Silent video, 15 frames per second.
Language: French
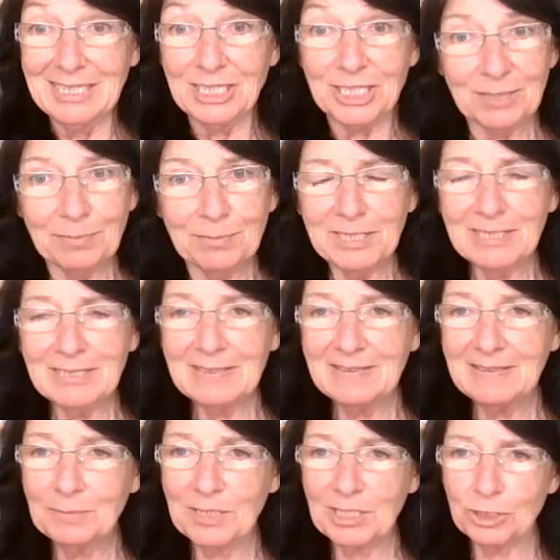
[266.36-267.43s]
J'aime bien
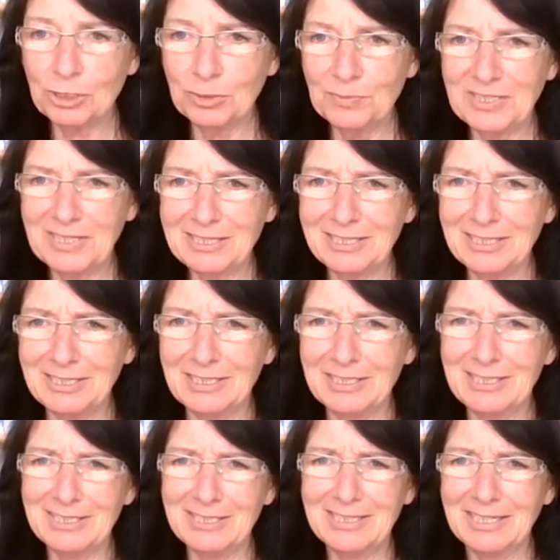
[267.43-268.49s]
les images comme ça
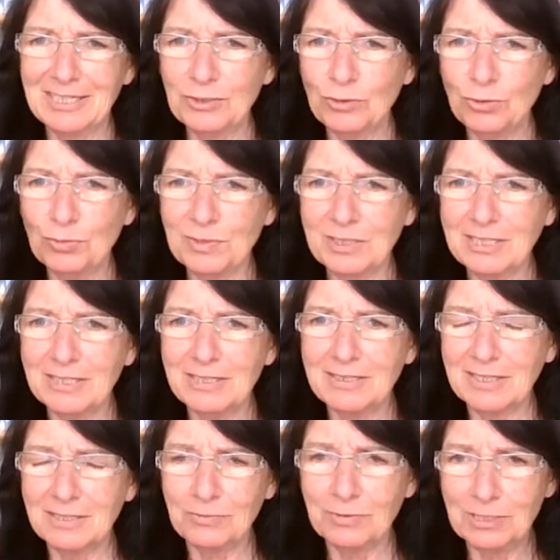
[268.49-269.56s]
qui résument très
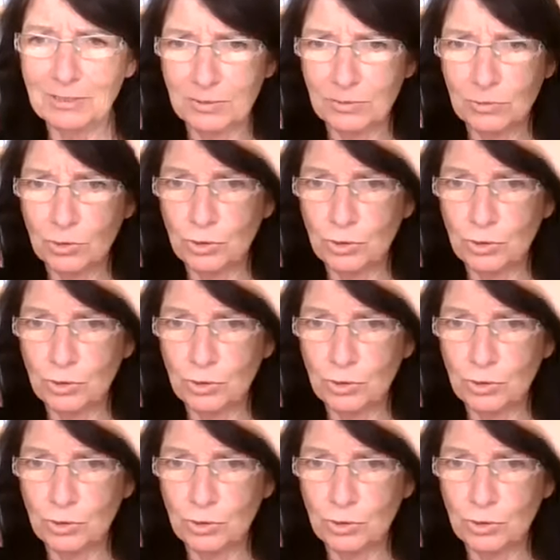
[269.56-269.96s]
très vite en